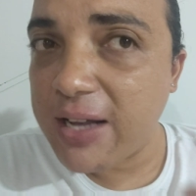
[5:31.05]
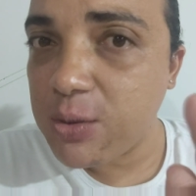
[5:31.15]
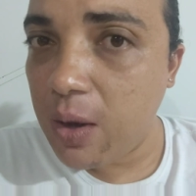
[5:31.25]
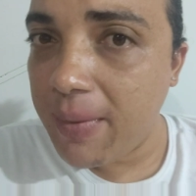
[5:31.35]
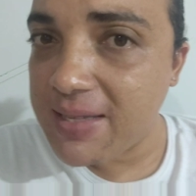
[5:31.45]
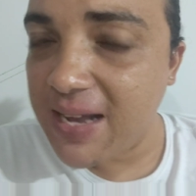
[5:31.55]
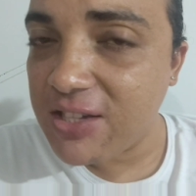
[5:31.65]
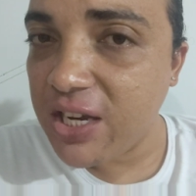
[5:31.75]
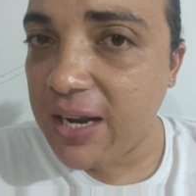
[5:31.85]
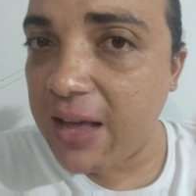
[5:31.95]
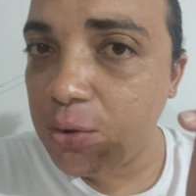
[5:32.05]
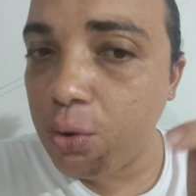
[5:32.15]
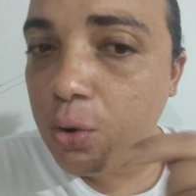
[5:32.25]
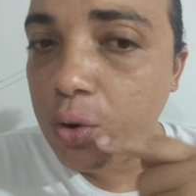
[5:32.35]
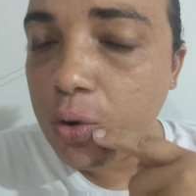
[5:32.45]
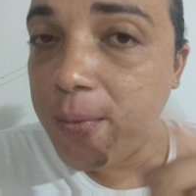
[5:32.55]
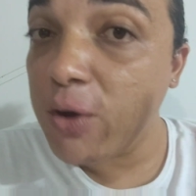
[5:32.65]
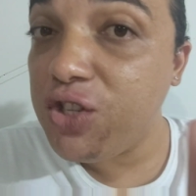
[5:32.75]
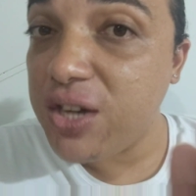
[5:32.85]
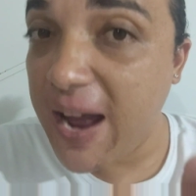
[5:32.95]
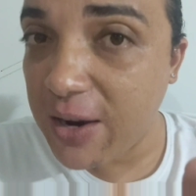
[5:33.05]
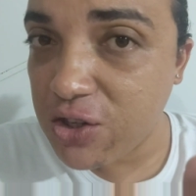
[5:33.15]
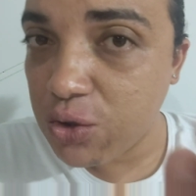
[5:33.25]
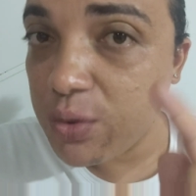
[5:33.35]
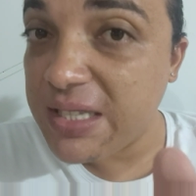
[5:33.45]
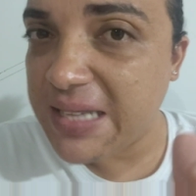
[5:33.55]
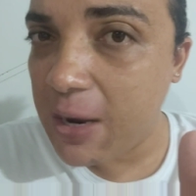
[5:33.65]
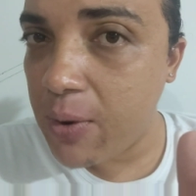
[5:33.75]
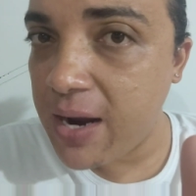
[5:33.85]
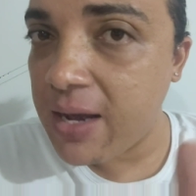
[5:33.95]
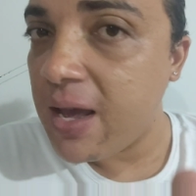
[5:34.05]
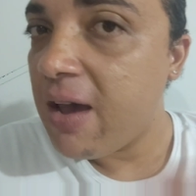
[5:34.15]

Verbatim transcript: a sua mensagem lá no meu direct do Instagram.